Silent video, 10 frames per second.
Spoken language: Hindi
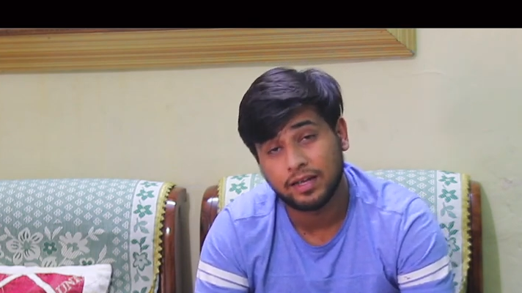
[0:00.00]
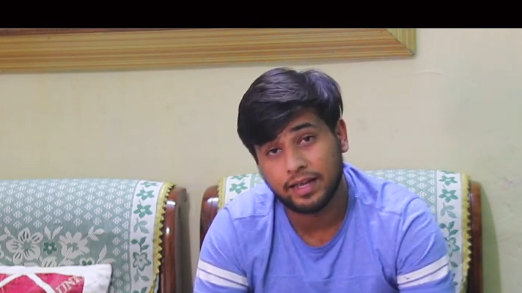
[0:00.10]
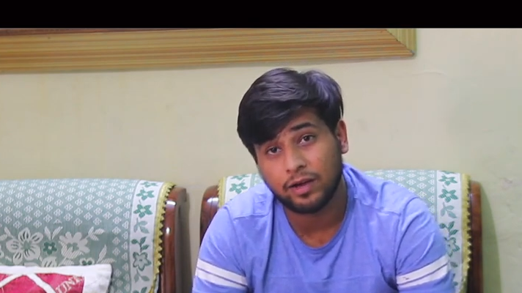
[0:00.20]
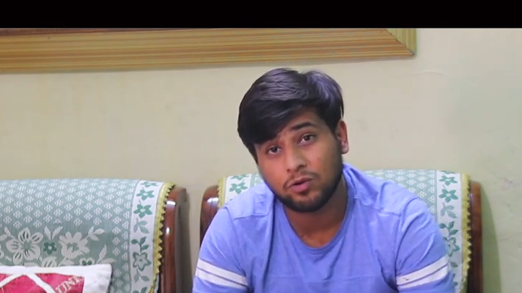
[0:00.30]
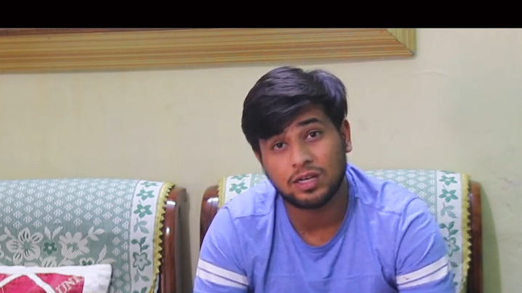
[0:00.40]

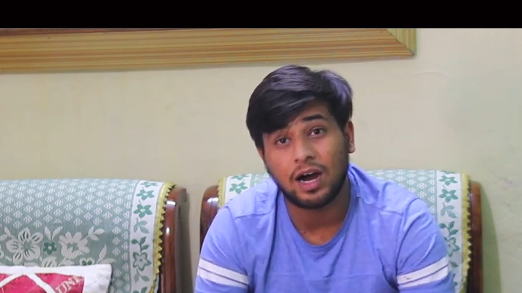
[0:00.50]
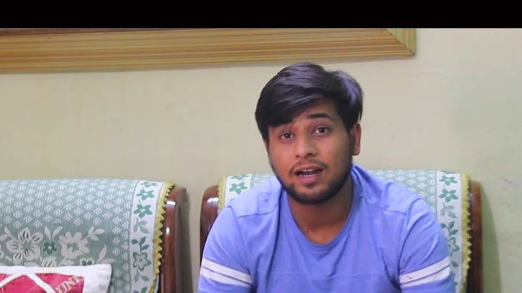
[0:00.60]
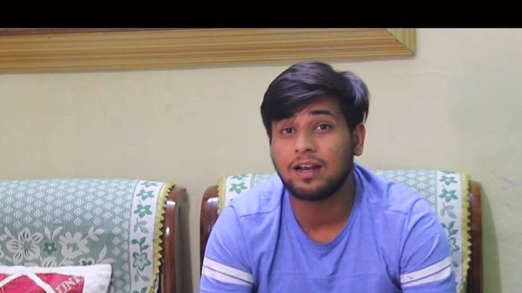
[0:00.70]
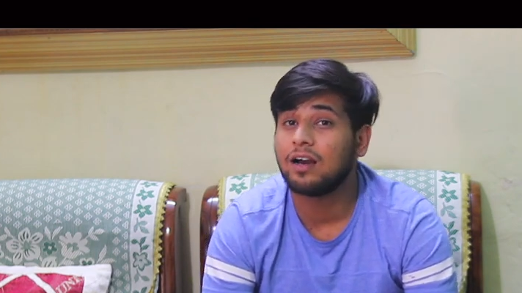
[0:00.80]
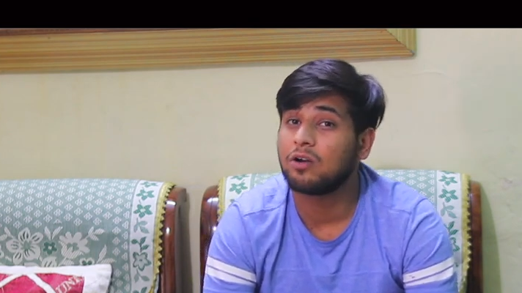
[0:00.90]
यही कुछ
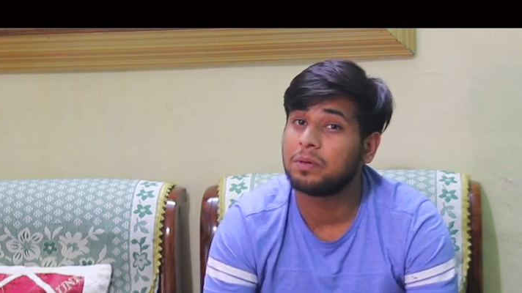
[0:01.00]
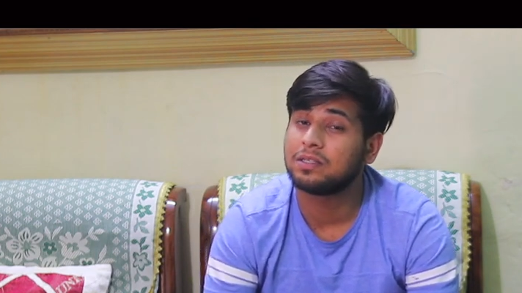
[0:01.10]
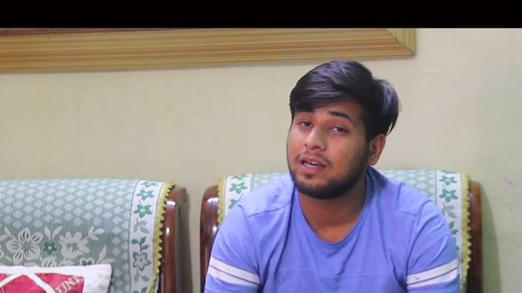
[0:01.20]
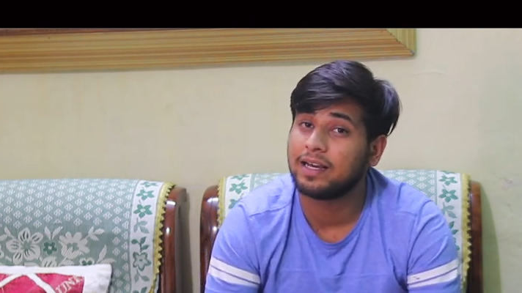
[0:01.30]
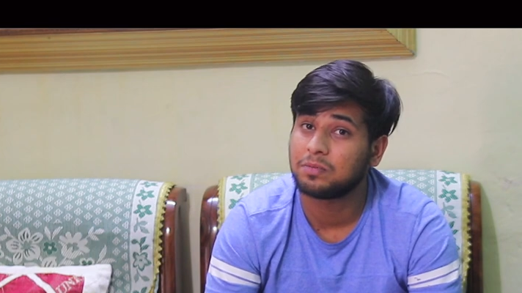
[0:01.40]
आठ लाख रुपए
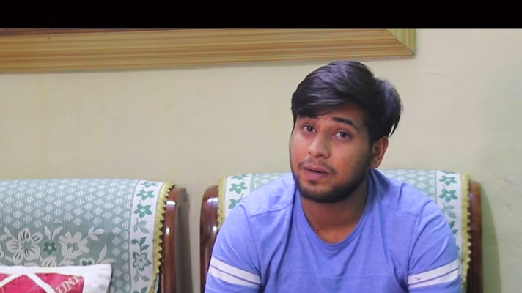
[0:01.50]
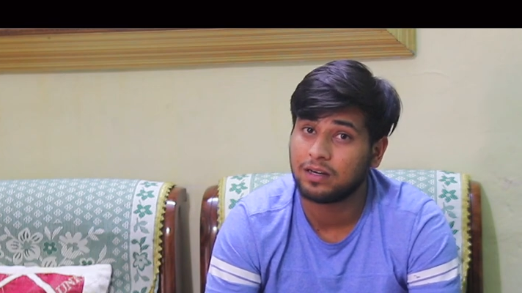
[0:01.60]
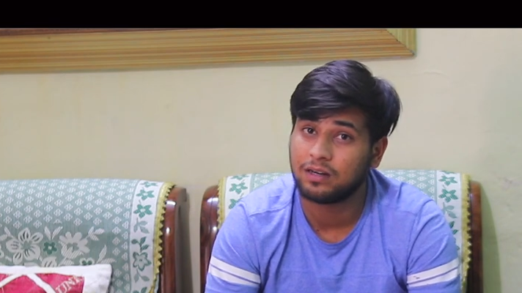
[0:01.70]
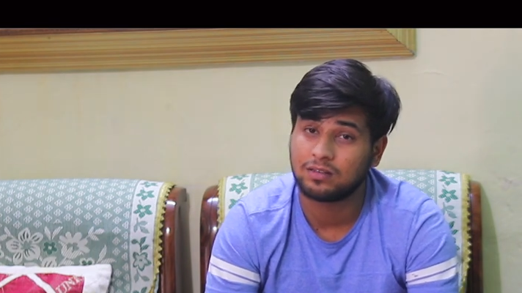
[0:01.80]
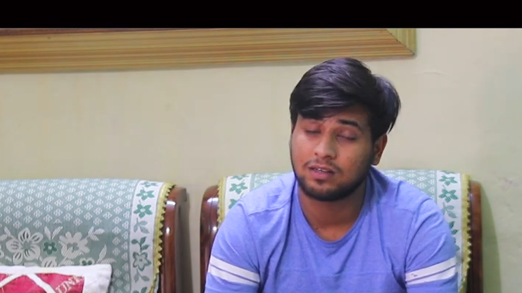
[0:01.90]
से एक्सपेक्ट कर